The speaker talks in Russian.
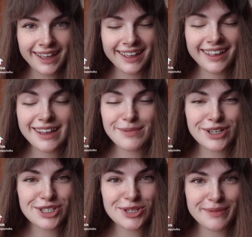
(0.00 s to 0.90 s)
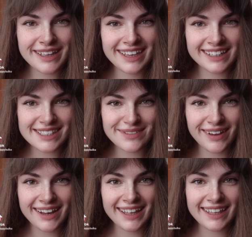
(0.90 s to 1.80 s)
Гамарджоба
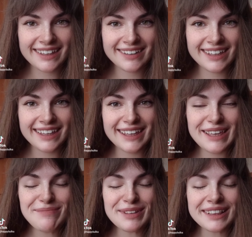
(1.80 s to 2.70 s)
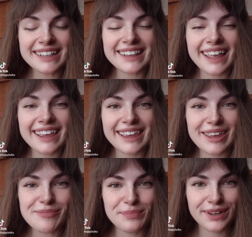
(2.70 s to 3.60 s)
Генацвали и именно
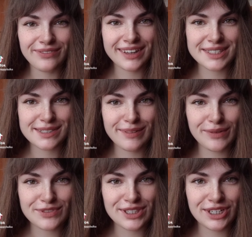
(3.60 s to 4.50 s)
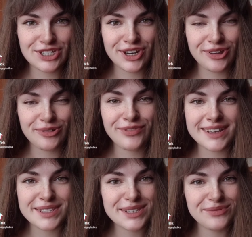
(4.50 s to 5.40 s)
таким приветствием встречаю
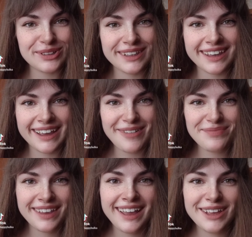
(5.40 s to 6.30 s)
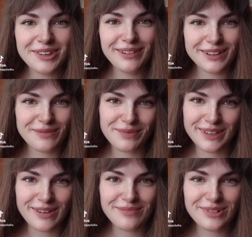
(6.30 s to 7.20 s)
вас сегодня я, Юля
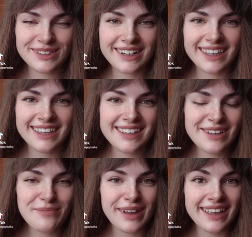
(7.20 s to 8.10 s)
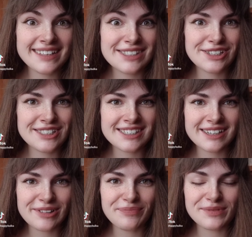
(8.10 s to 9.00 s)
Топинамбур, дорогие мои
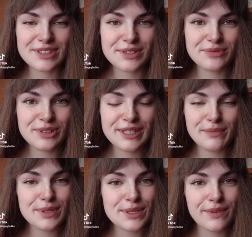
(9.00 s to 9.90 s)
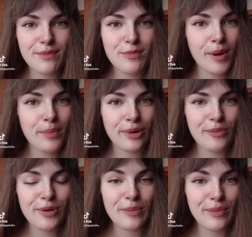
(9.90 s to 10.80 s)
зрители. Сегодня мы с вами
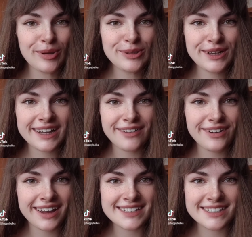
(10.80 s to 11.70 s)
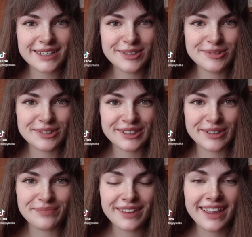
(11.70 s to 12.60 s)
попробуем блюдо кавказской кухни.